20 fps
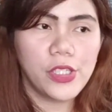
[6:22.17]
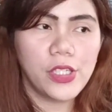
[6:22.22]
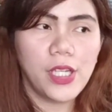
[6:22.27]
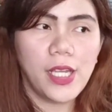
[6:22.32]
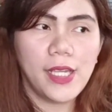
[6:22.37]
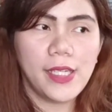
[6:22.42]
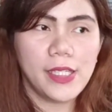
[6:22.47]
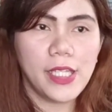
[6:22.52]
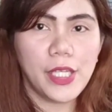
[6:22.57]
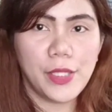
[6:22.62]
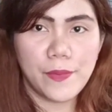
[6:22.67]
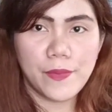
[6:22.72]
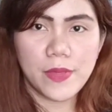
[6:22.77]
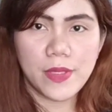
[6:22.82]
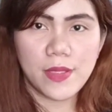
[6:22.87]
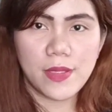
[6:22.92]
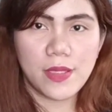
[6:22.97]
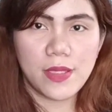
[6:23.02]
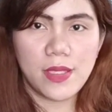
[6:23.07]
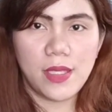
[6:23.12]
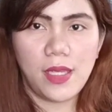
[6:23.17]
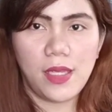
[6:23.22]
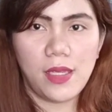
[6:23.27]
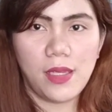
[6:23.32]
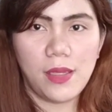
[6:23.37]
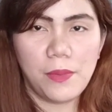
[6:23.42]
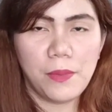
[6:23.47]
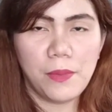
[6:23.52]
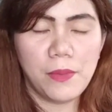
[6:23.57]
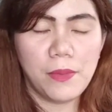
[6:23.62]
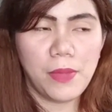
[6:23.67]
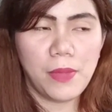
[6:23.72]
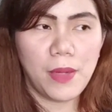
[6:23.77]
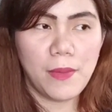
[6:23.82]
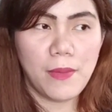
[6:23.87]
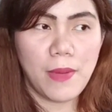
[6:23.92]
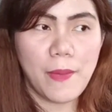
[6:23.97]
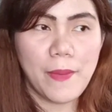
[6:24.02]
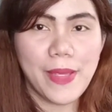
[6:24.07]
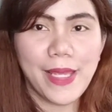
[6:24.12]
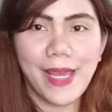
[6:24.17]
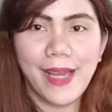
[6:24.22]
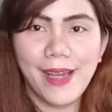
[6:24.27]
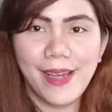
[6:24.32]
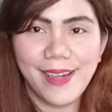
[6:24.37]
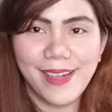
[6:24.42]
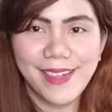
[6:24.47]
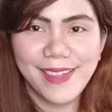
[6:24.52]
items kasi baka mamaya